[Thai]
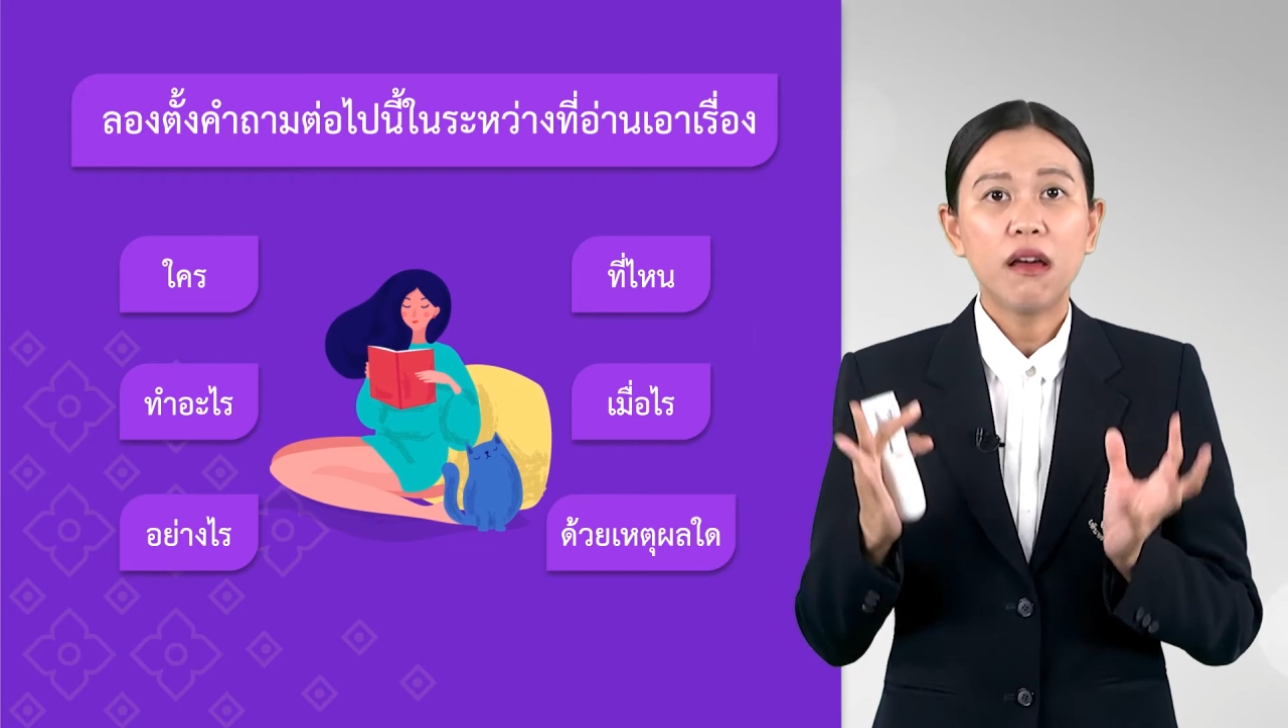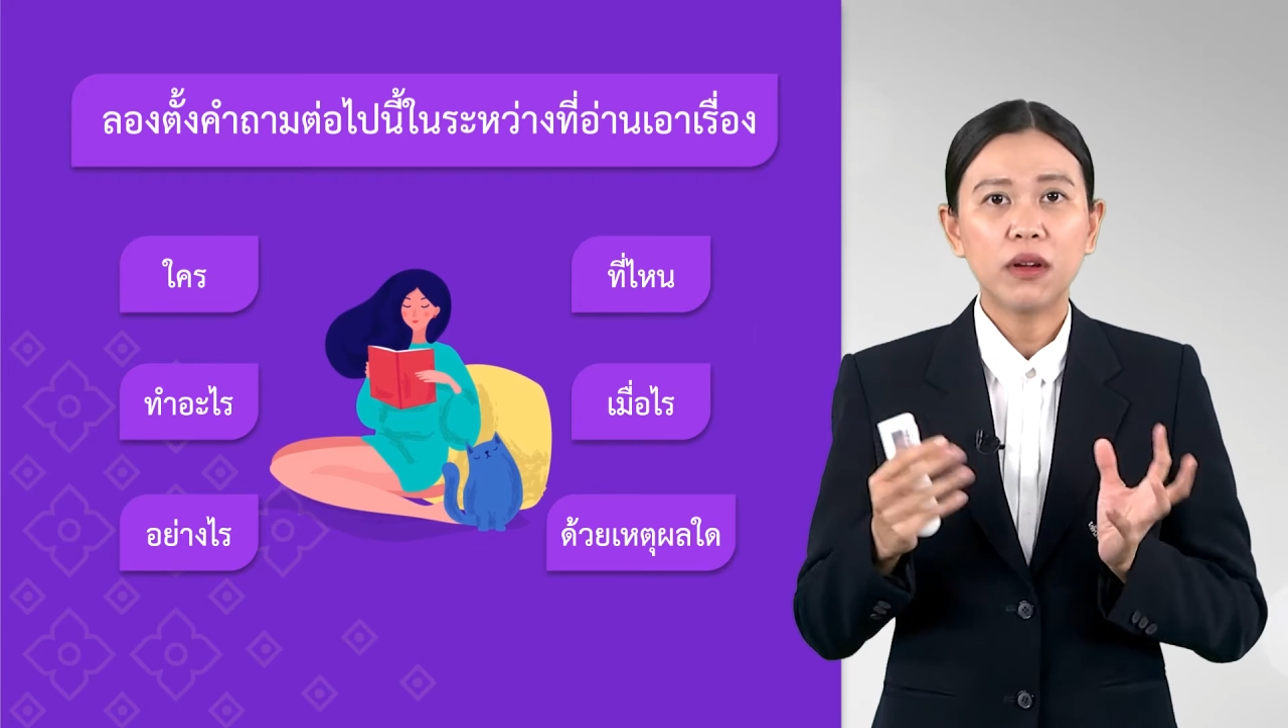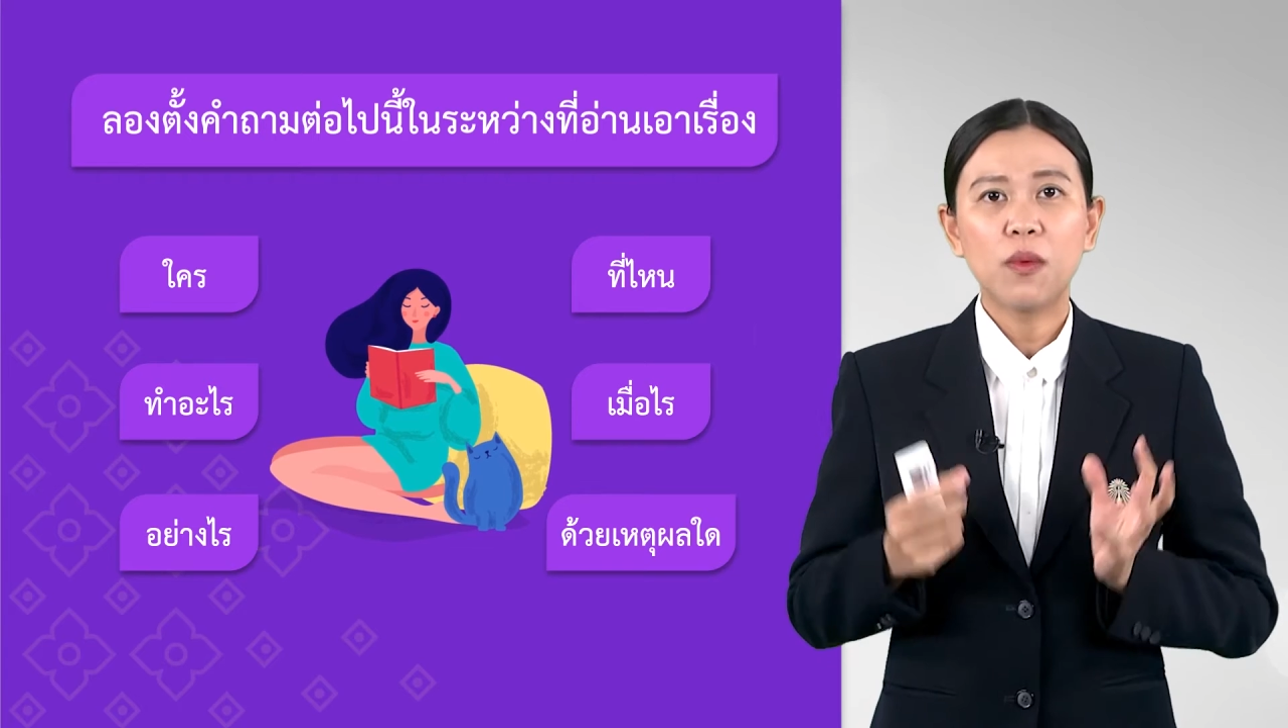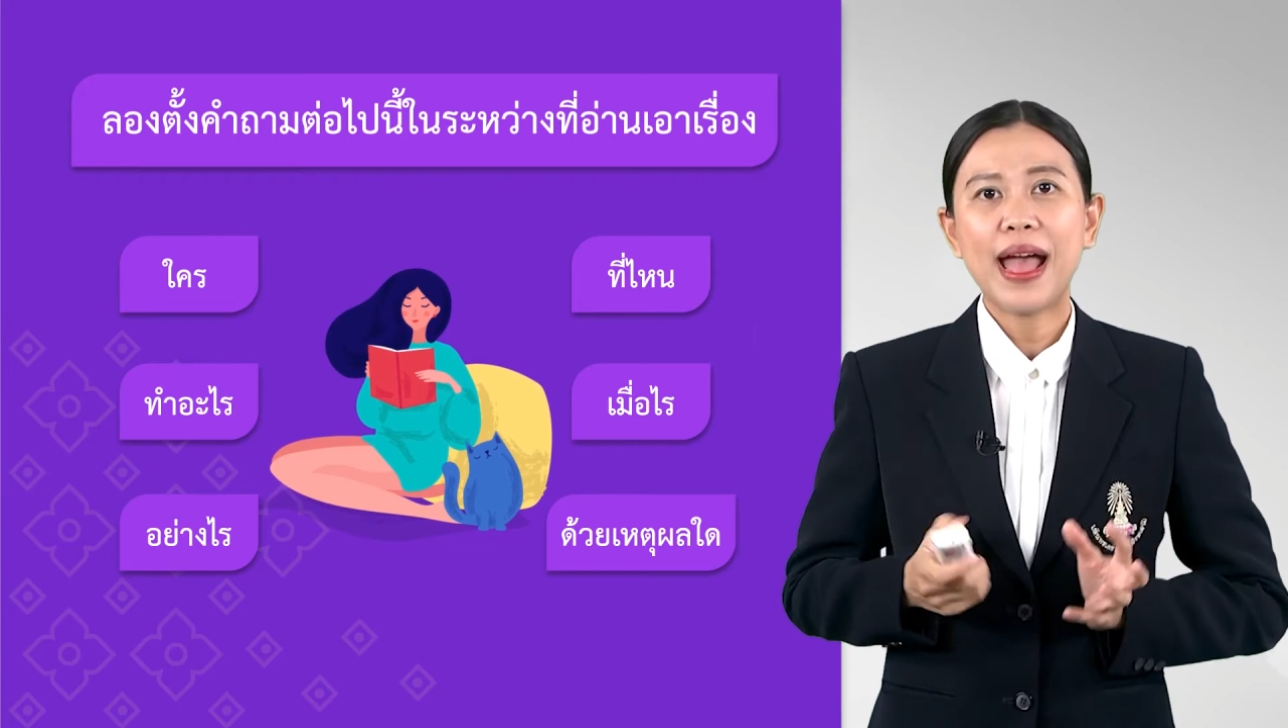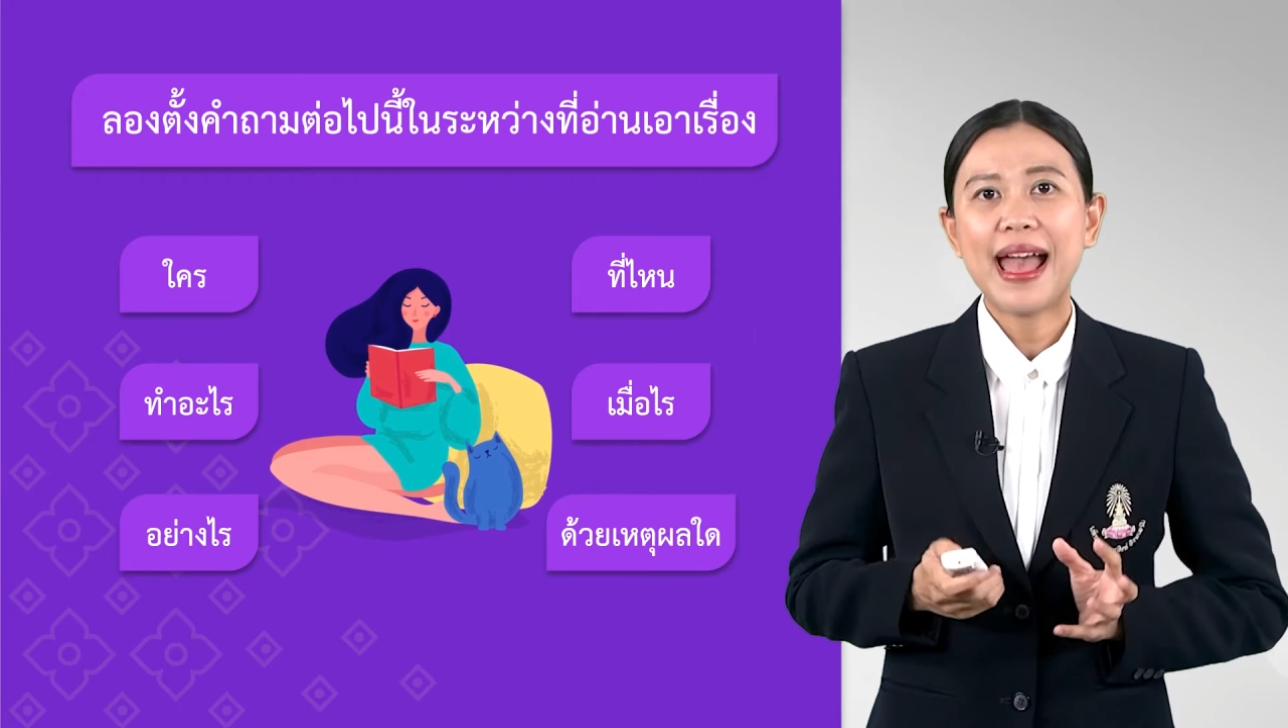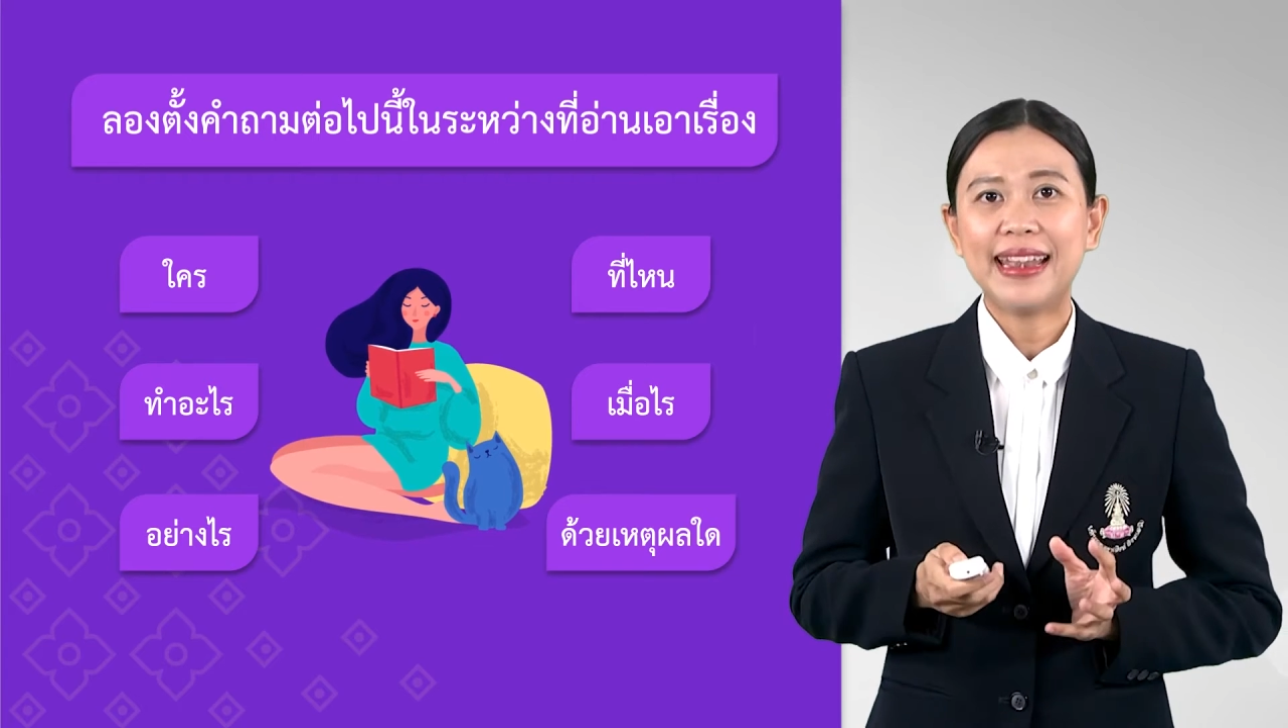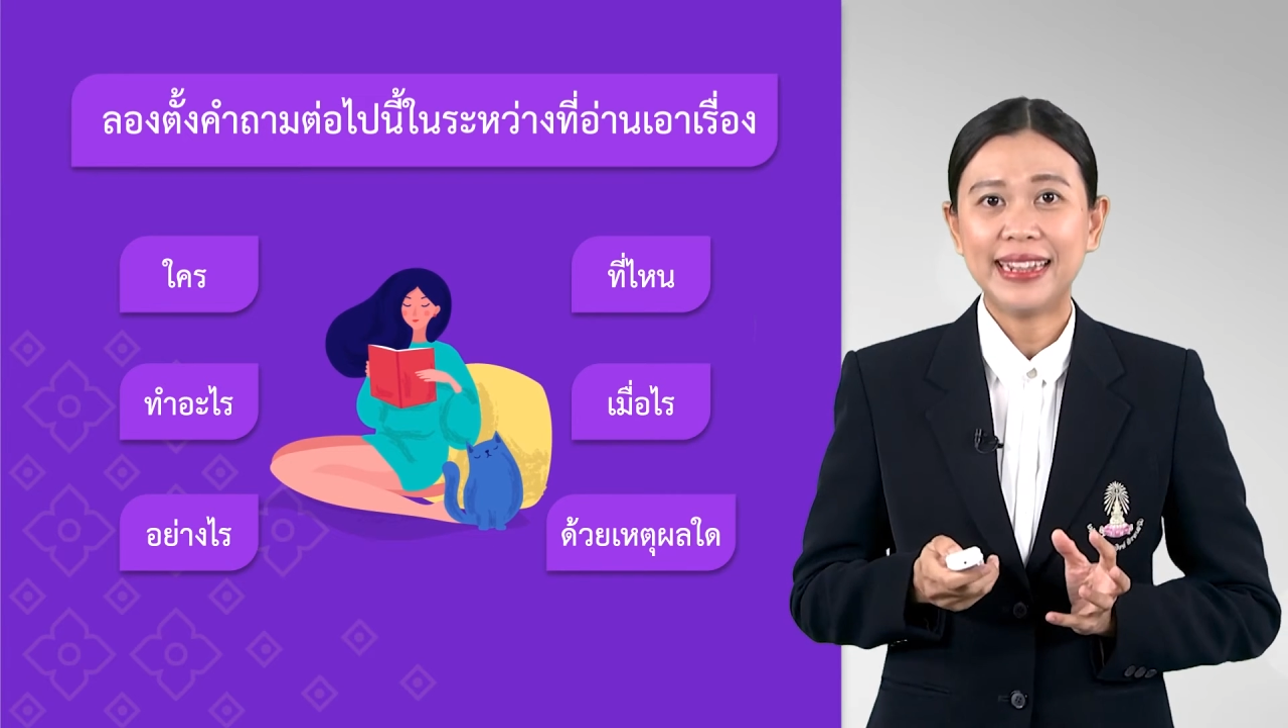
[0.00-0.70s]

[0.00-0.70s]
หรือว่าอ่า